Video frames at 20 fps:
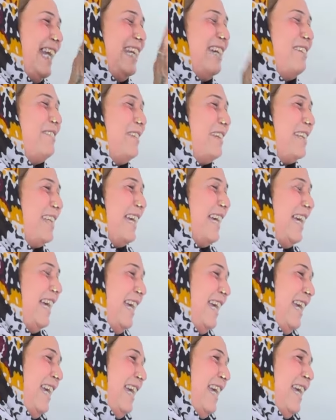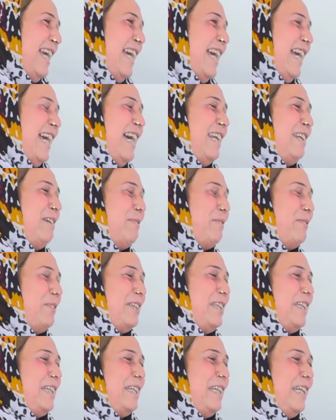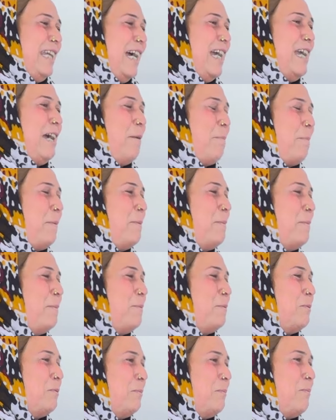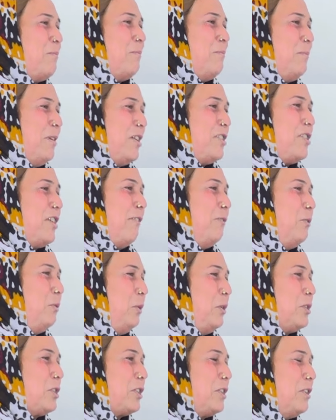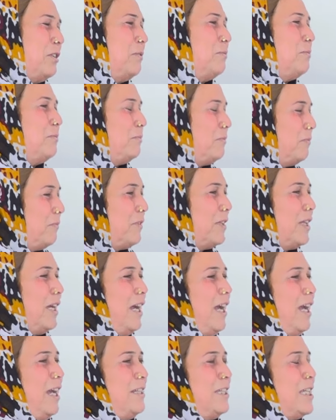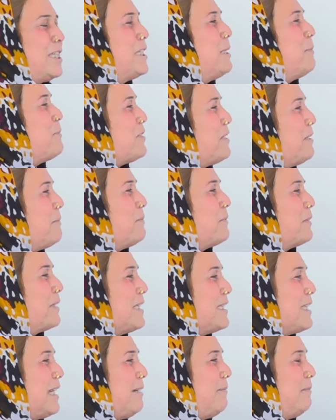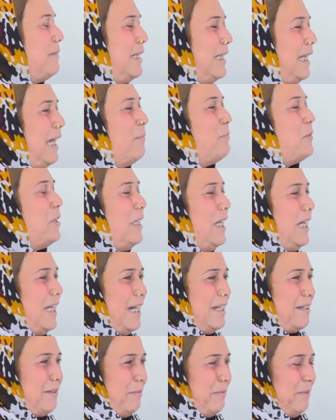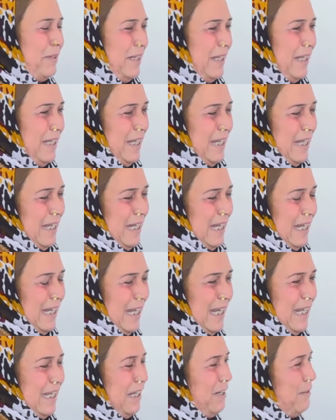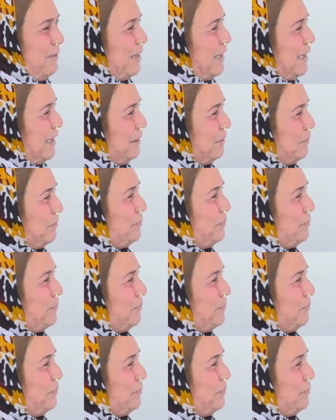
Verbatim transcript: اري والله اري فخدي لا يا بي مبو جبدو حسكر انا سيب تشيبو قزام الحمد لله يا ربي اري والله